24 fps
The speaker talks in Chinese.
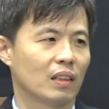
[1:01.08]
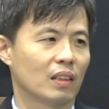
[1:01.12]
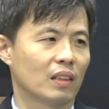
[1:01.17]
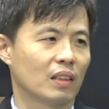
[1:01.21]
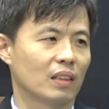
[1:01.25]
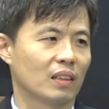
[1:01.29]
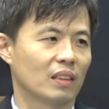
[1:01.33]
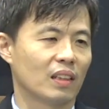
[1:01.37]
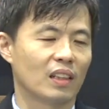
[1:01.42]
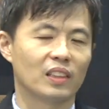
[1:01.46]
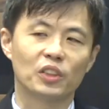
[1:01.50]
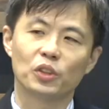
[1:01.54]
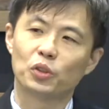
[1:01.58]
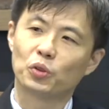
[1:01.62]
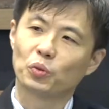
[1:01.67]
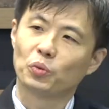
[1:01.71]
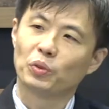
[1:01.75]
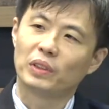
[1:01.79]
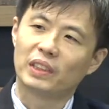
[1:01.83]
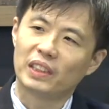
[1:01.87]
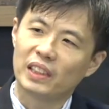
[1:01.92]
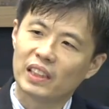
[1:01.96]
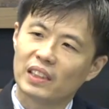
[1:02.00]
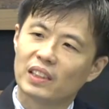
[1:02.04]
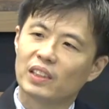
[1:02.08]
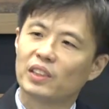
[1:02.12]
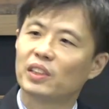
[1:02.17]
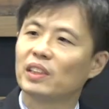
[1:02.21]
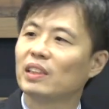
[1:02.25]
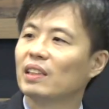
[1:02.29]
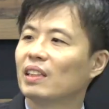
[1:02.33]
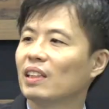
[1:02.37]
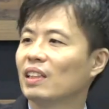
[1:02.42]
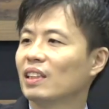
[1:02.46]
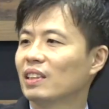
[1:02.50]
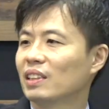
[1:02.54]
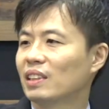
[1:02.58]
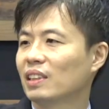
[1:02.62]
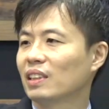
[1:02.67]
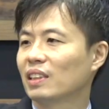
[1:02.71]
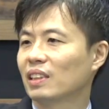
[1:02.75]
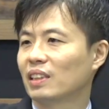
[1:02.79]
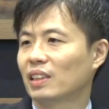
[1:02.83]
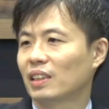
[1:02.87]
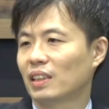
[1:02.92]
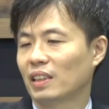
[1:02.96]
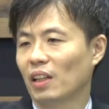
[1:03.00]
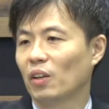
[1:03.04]
但是主接着今天的
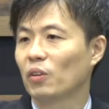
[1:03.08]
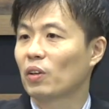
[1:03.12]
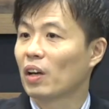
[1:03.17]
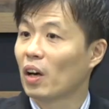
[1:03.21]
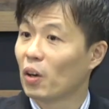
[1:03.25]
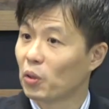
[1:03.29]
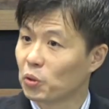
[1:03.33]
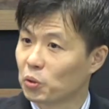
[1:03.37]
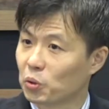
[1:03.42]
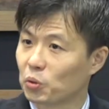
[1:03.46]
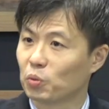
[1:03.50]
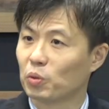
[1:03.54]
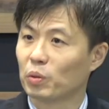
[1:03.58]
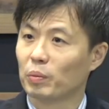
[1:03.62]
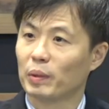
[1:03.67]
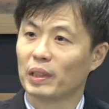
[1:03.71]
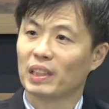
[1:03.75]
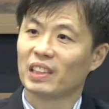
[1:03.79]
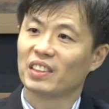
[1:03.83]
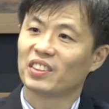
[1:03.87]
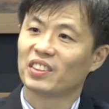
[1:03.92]
信息要告诉我们的是